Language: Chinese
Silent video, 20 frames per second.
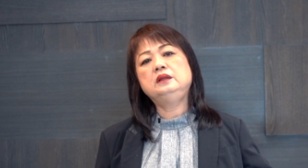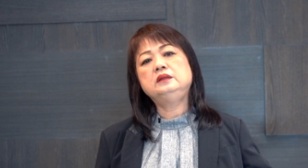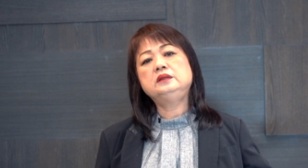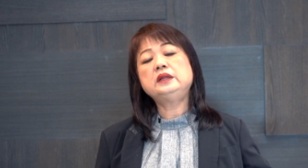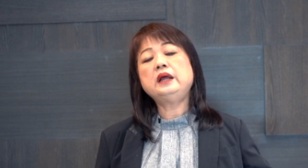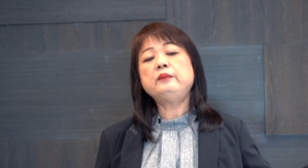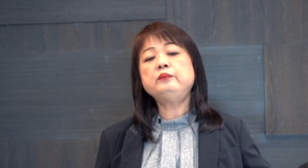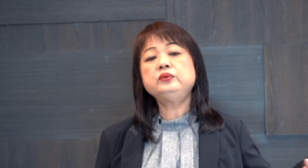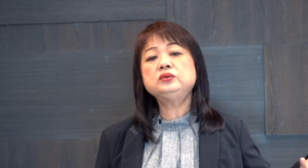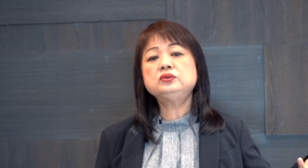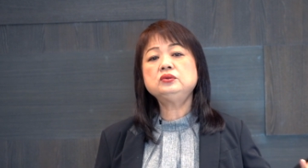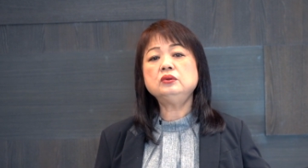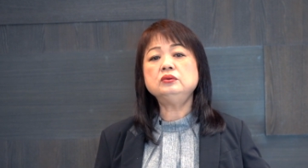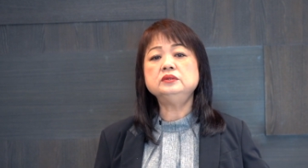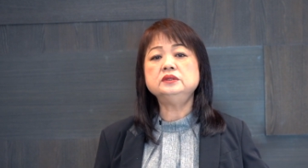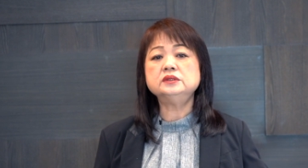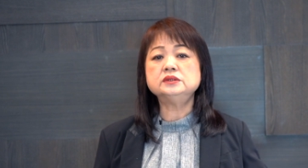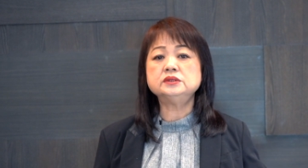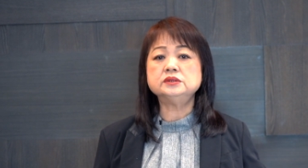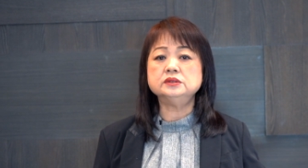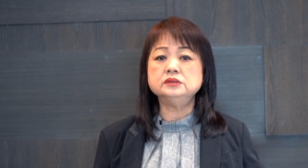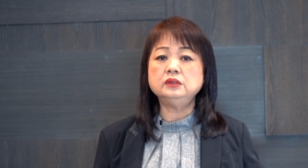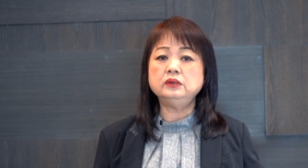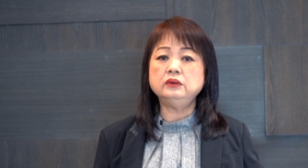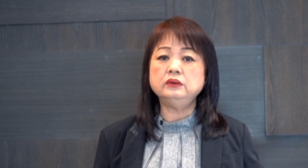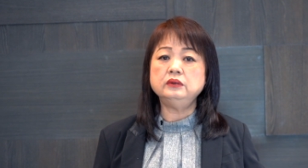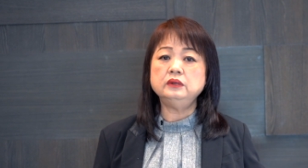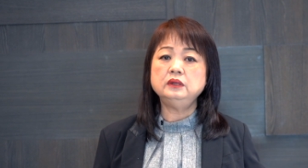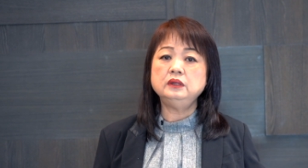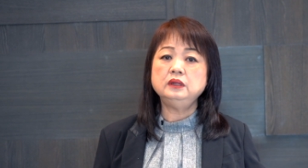那不动的时
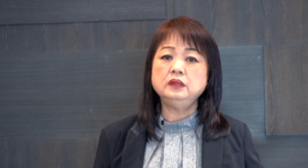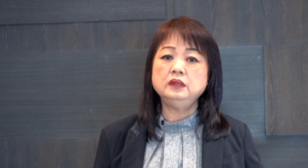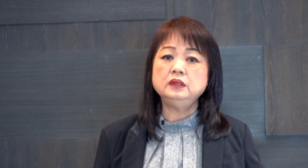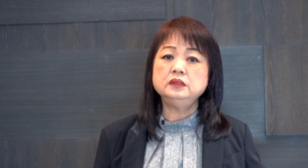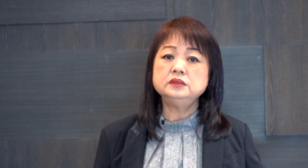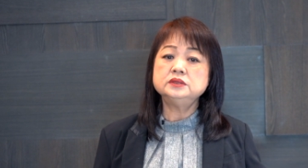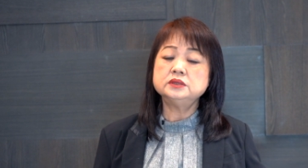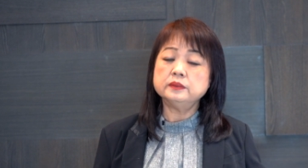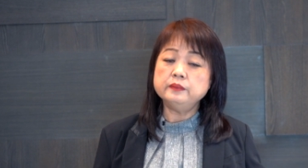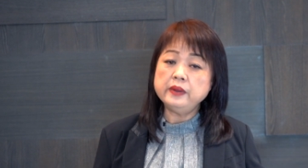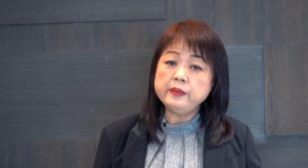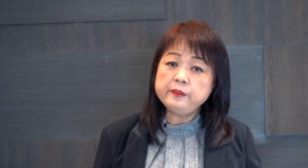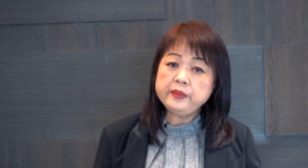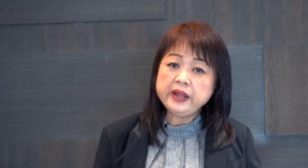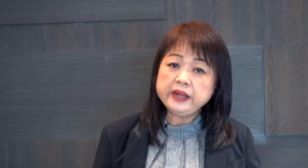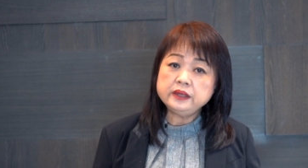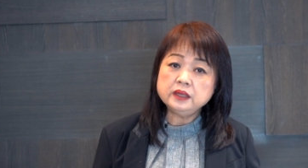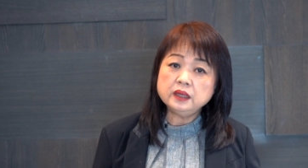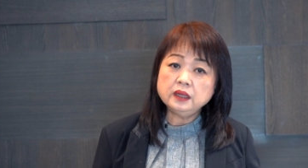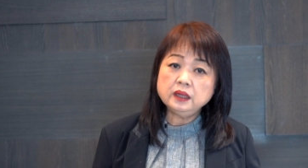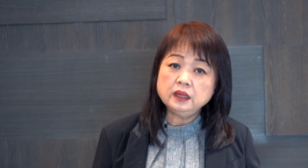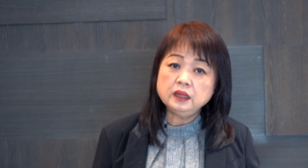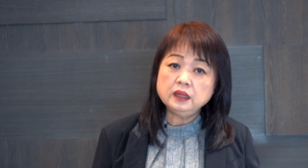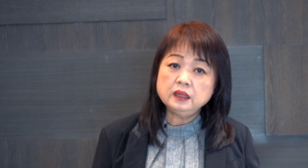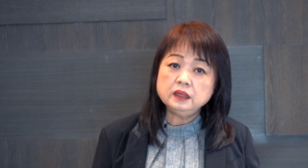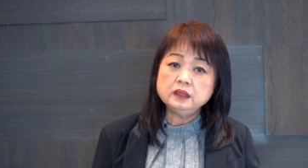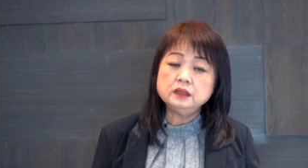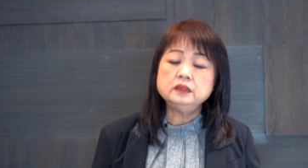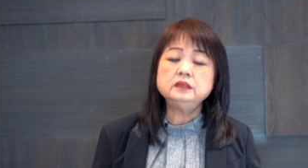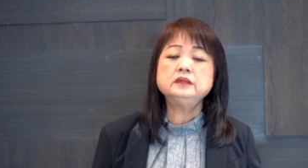候，怎么办呢？
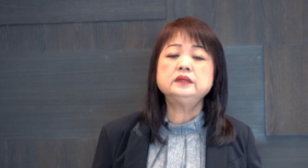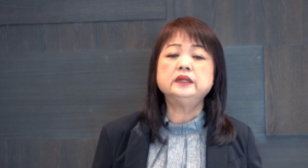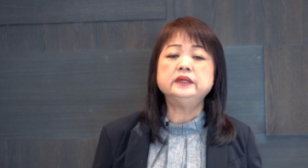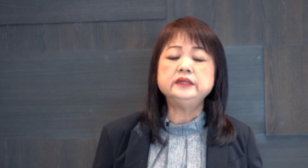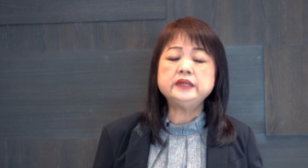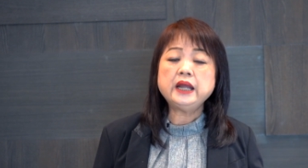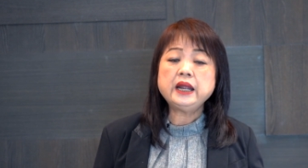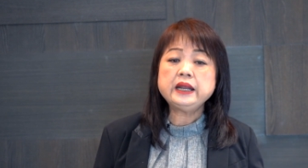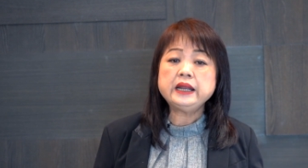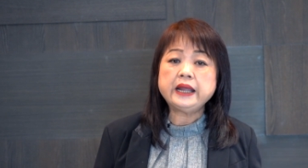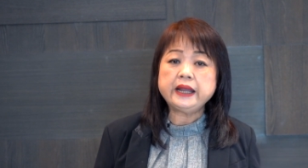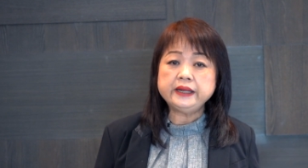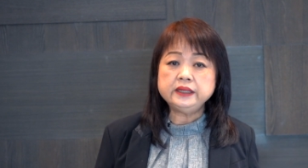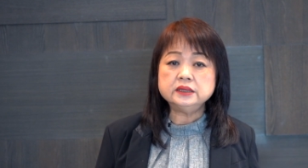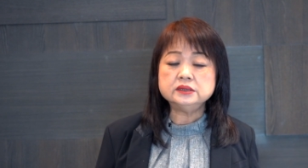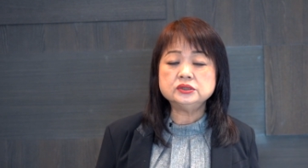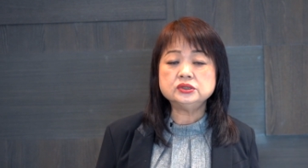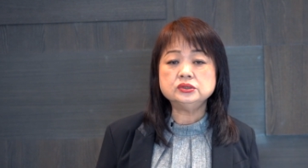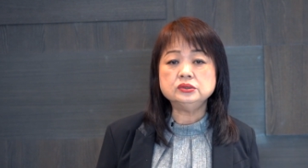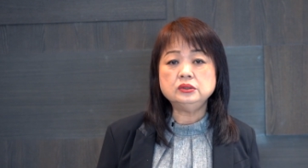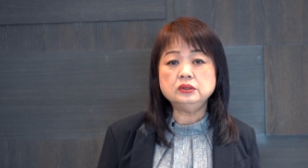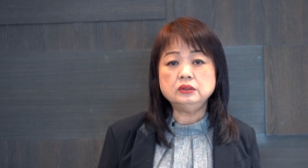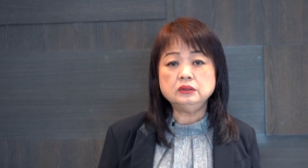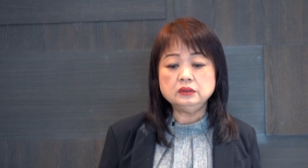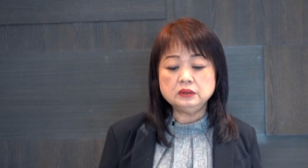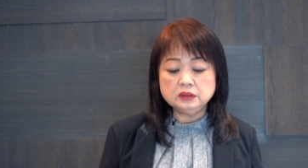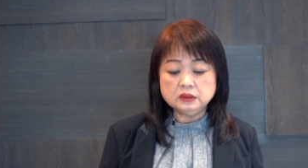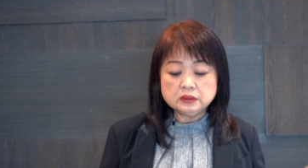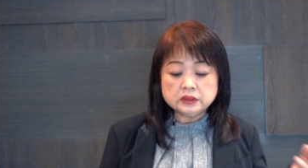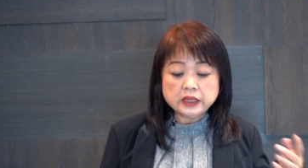等他来的时候，
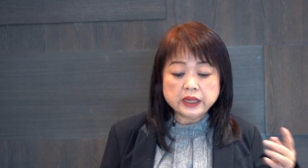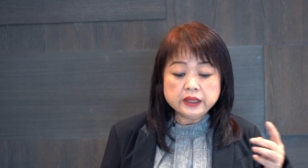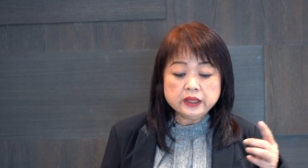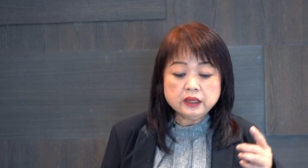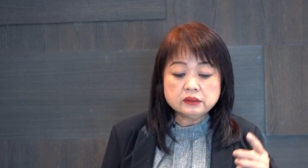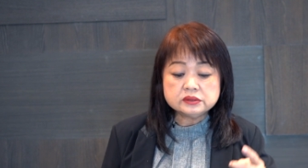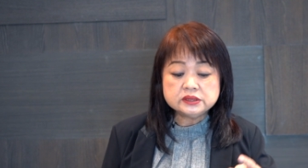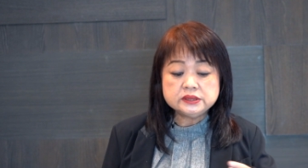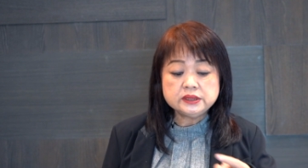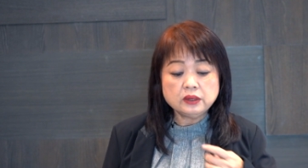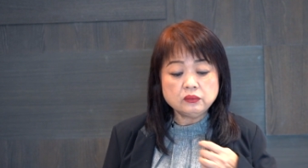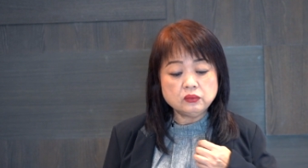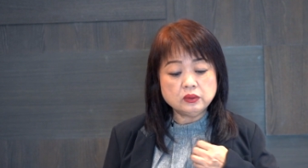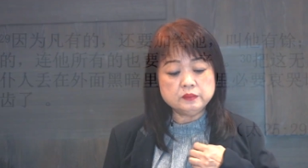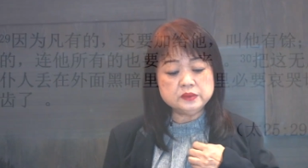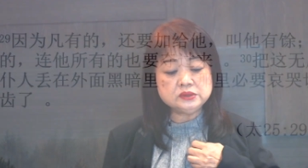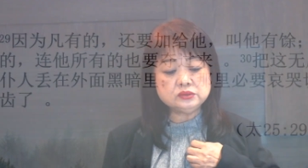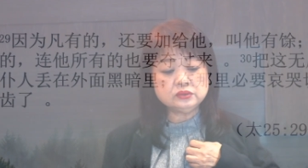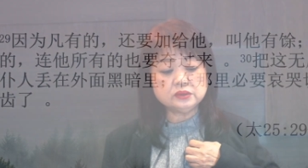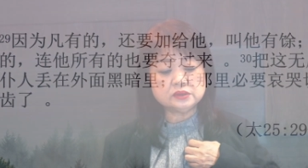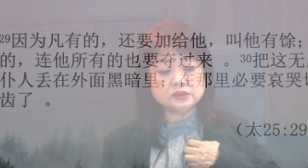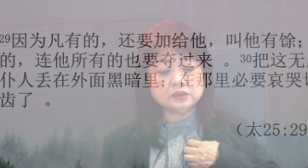他要向我们说